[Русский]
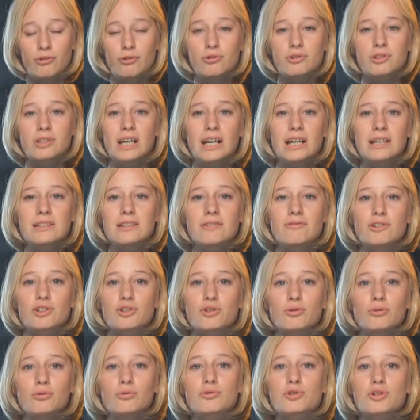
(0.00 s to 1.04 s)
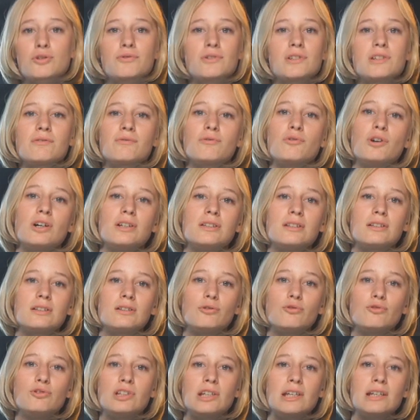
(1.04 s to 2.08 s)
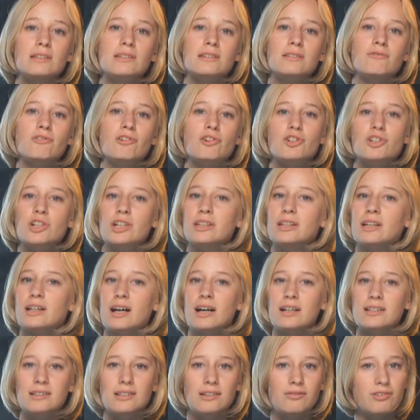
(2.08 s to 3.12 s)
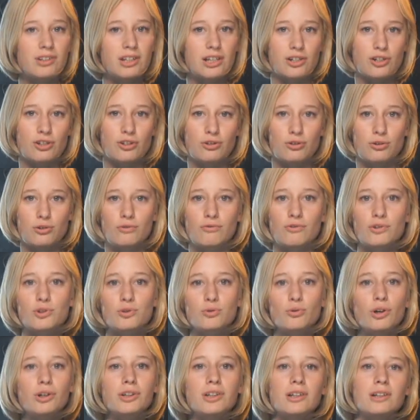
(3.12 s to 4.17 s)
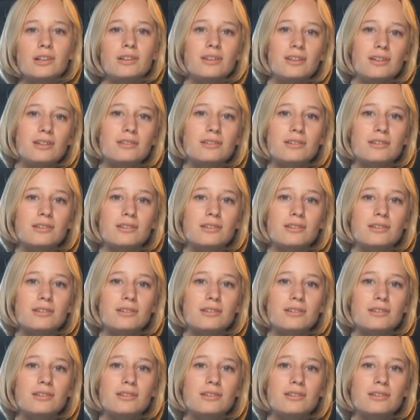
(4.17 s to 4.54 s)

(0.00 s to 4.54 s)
Вы узнаете, во что лучше всего одеть людей с совершенно разной внешностью – высоких,